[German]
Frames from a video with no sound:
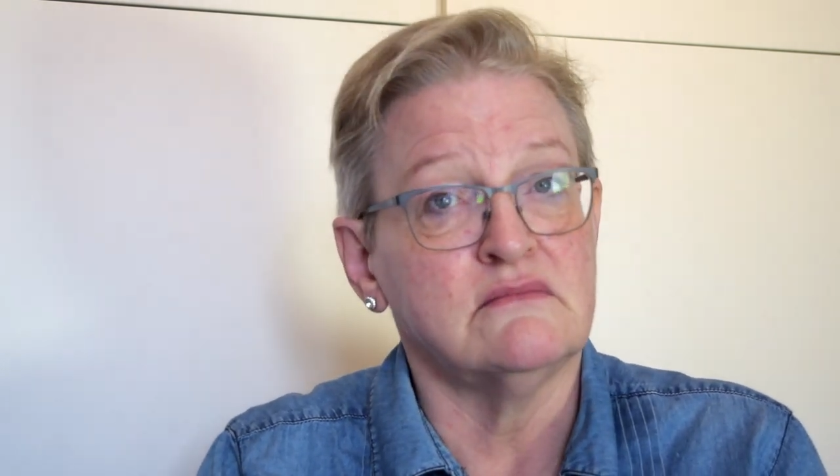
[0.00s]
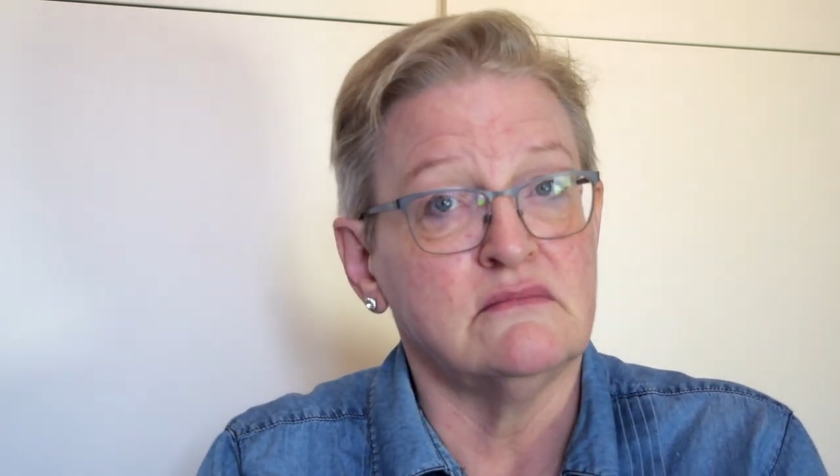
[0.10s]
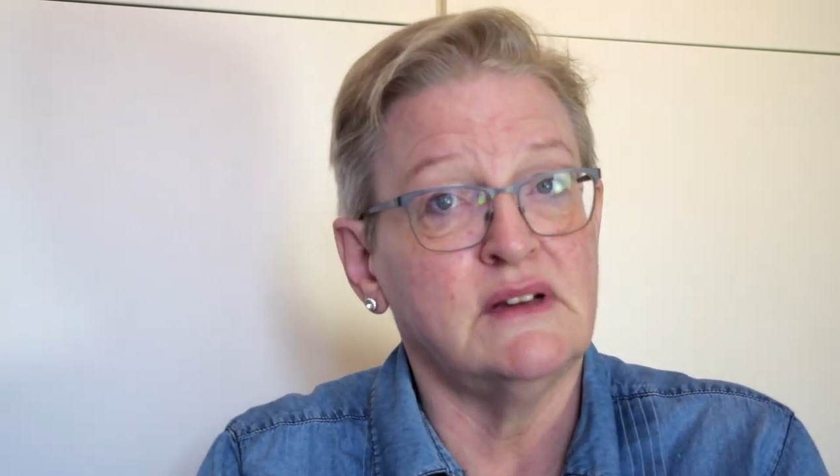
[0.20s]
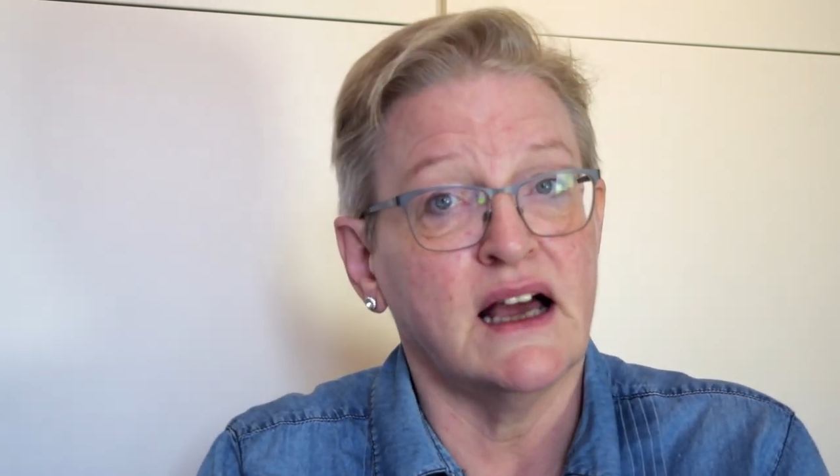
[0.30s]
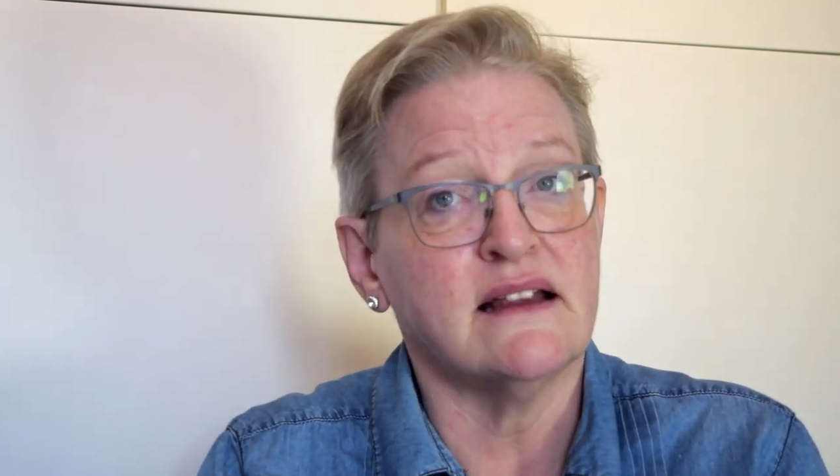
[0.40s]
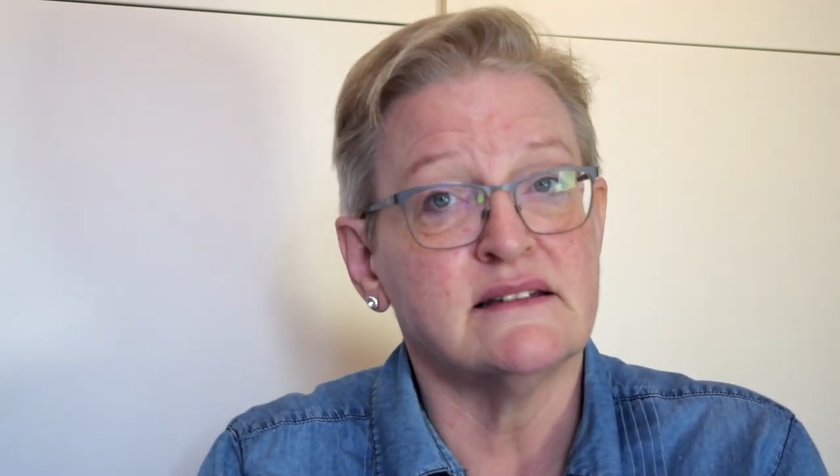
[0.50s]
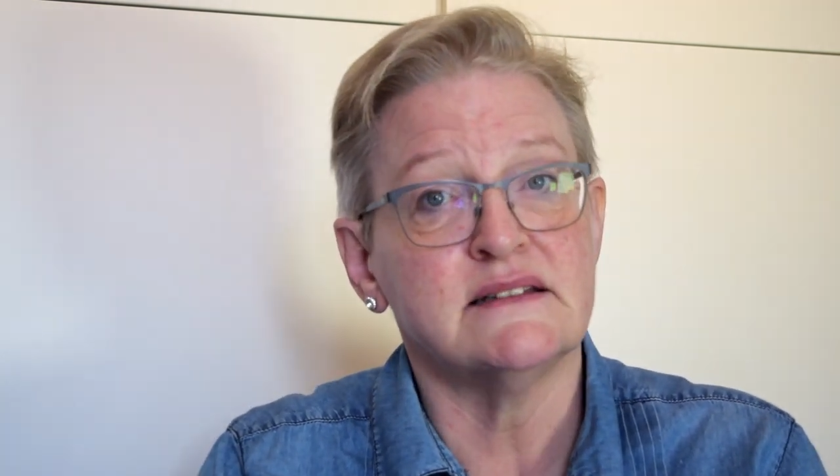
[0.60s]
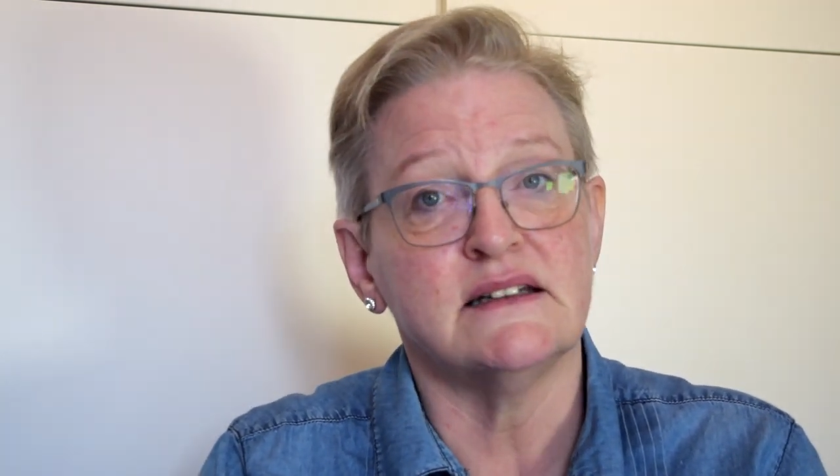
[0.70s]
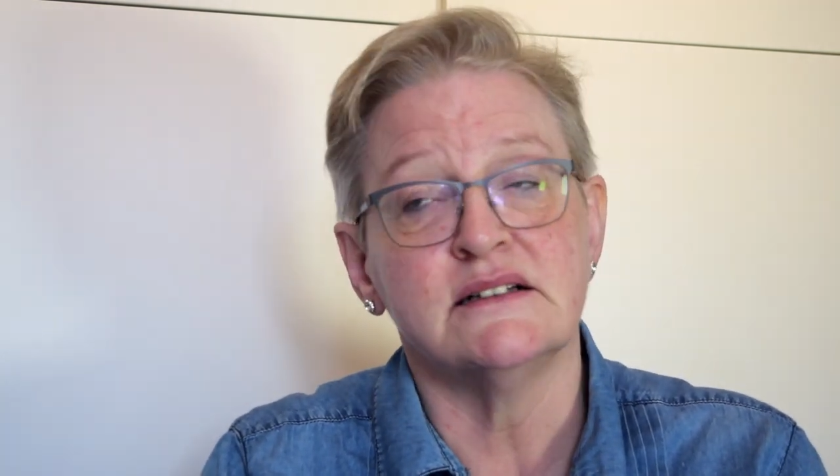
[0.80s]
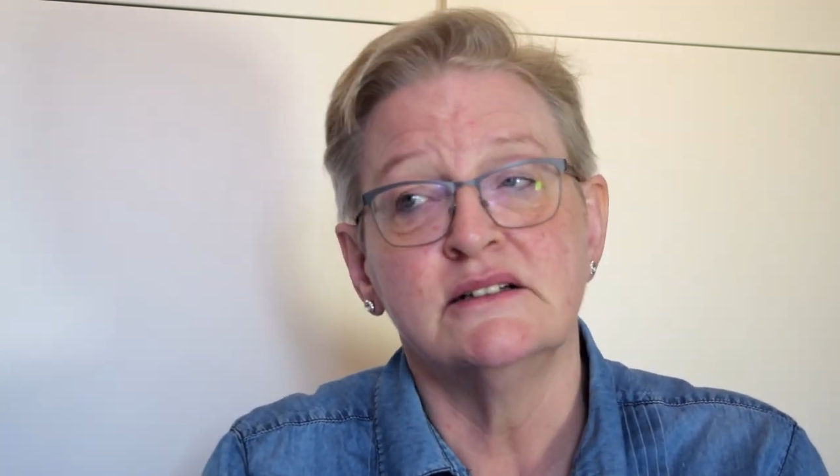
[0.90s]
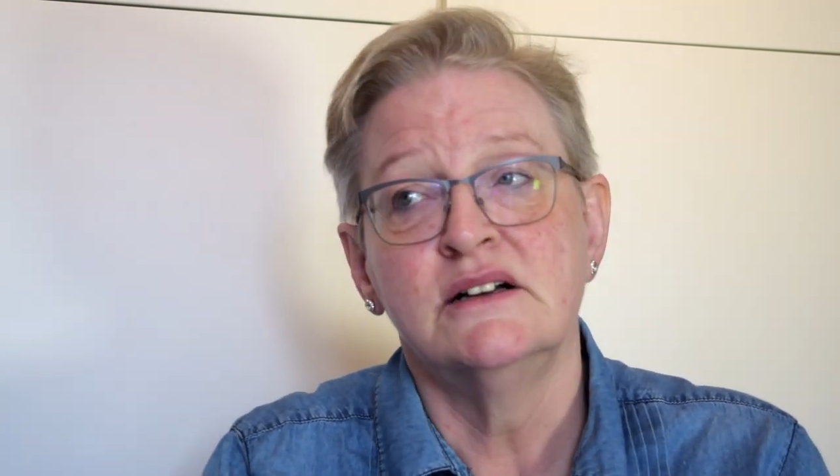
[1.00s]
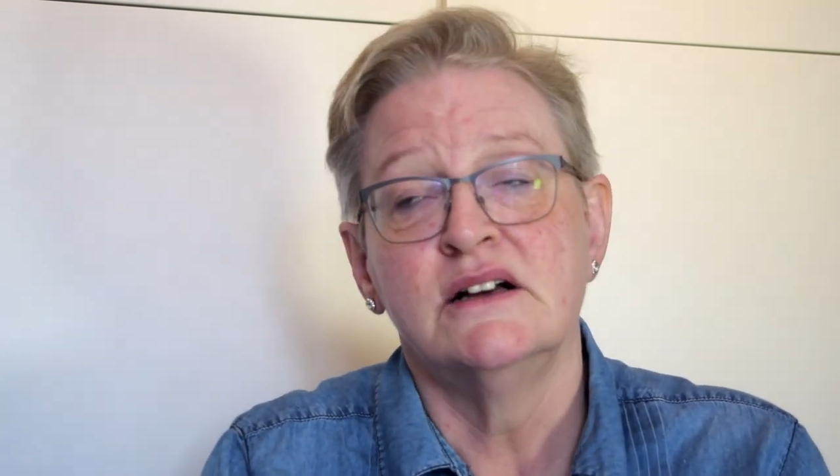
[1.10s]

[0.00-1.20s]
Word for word: mir ansehe.